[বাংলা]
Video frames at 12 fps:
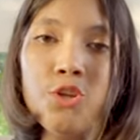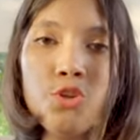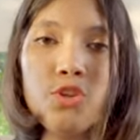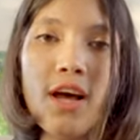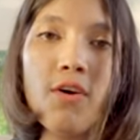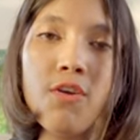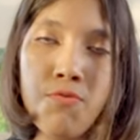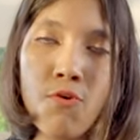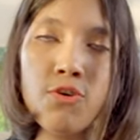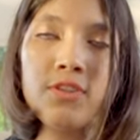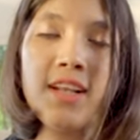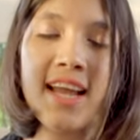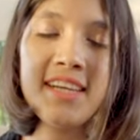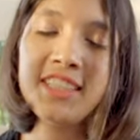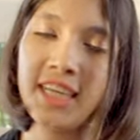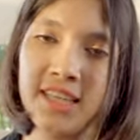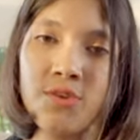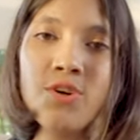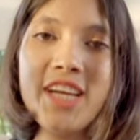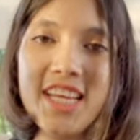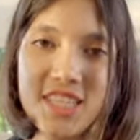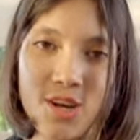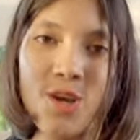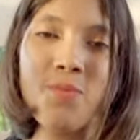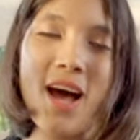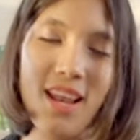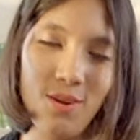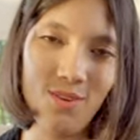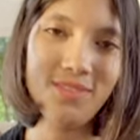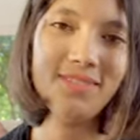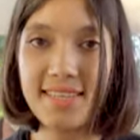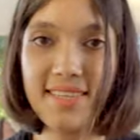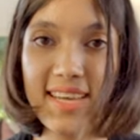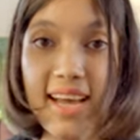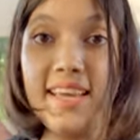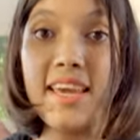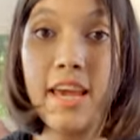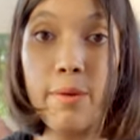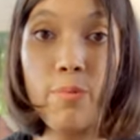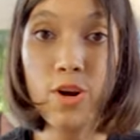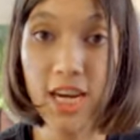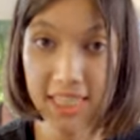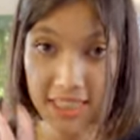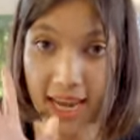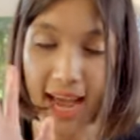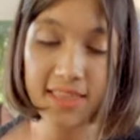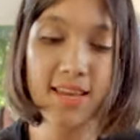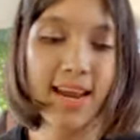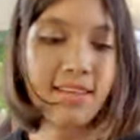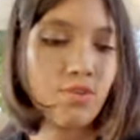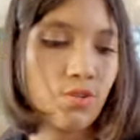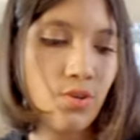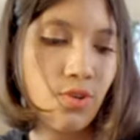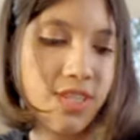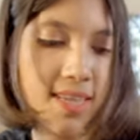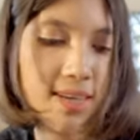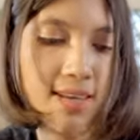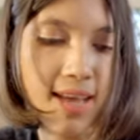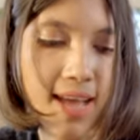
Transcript: তো তাহলে ফোর্থ লেয়ার সাথে করে নিয়ে যাওয়াই ভালো আচ্ছা এরপরে আসি হাতের অ্যাক্সেসরিজে